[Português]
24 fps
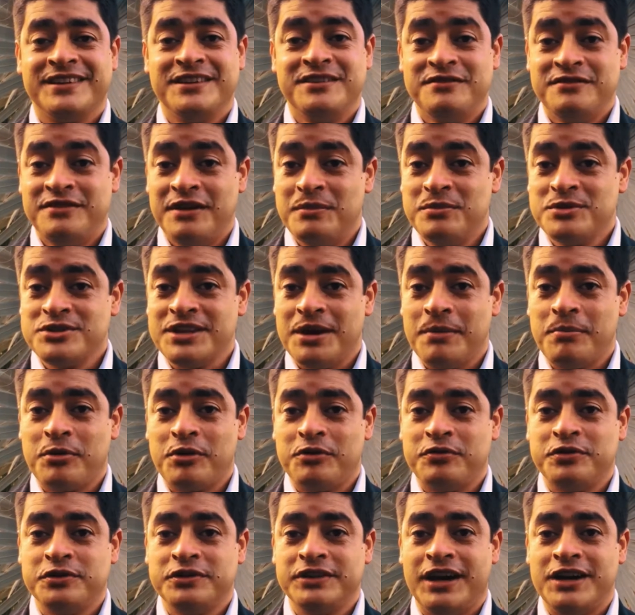Vamos
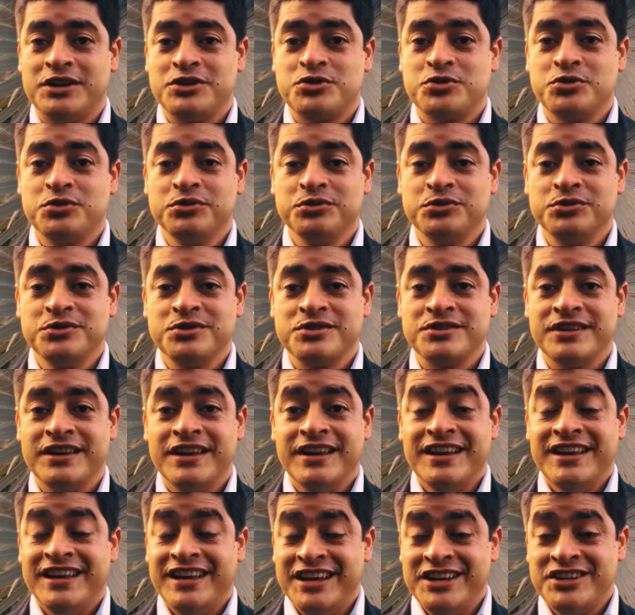aprofundar juntos
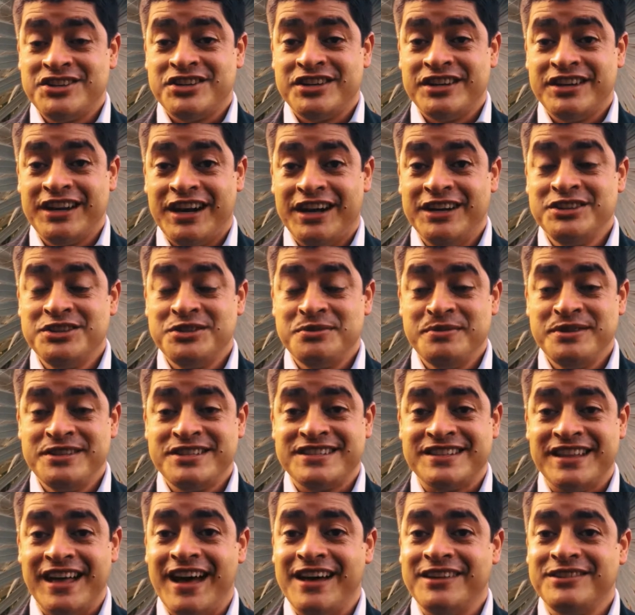este grande
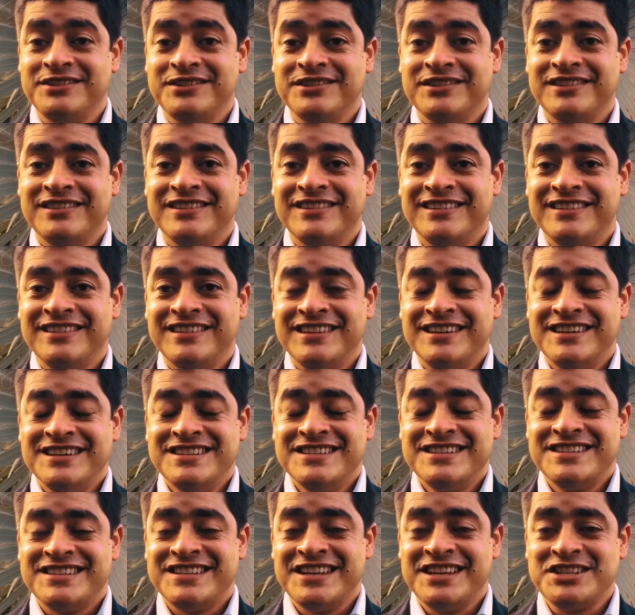mistério?
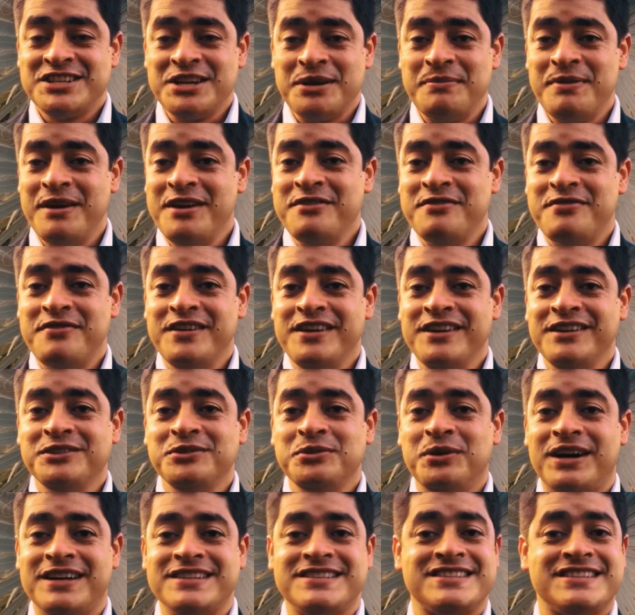Seja
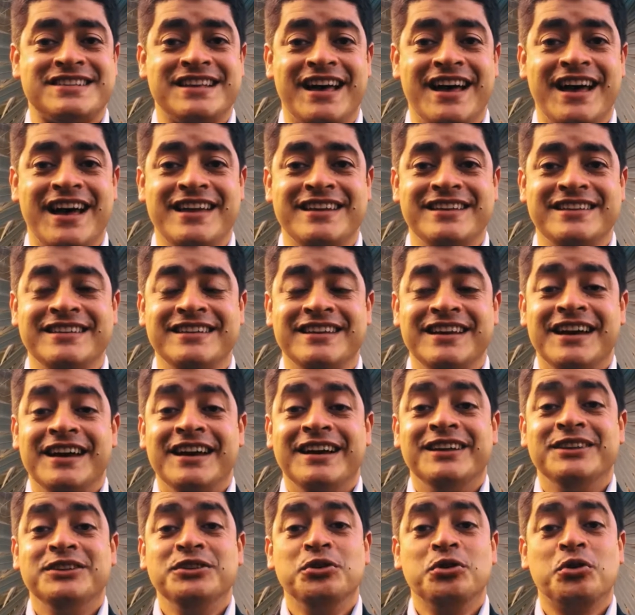bem-vindo à série
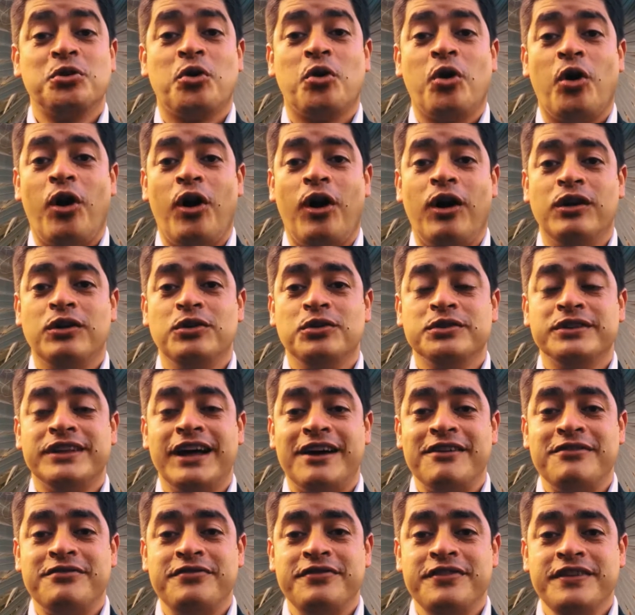No Colo
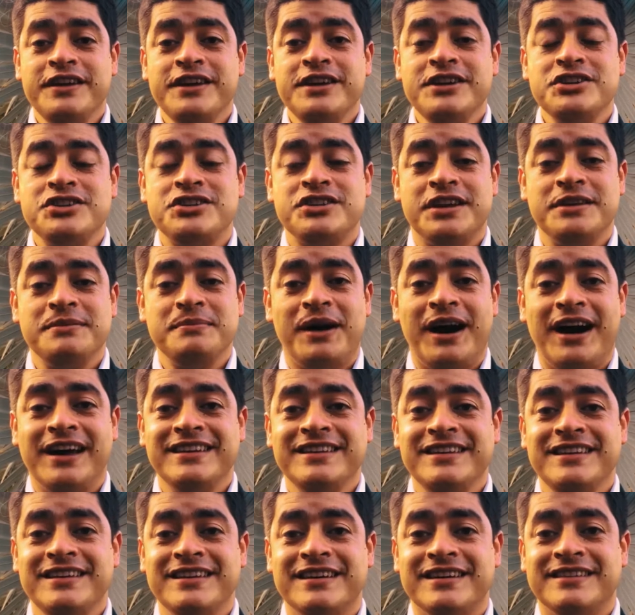da Virgem
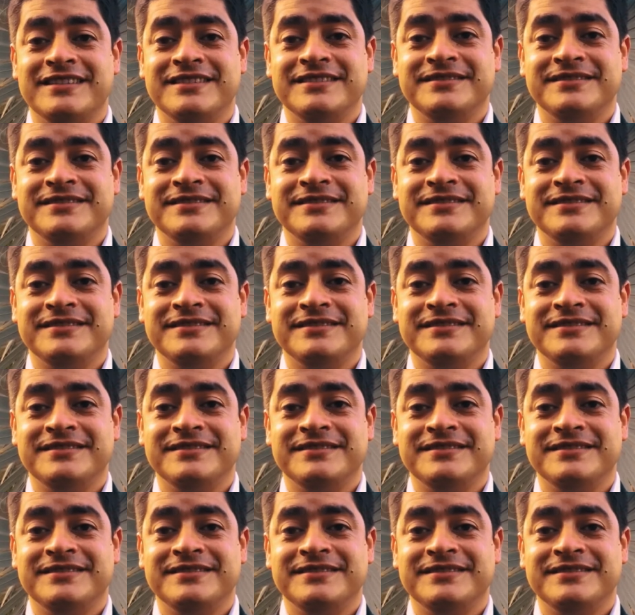Maria.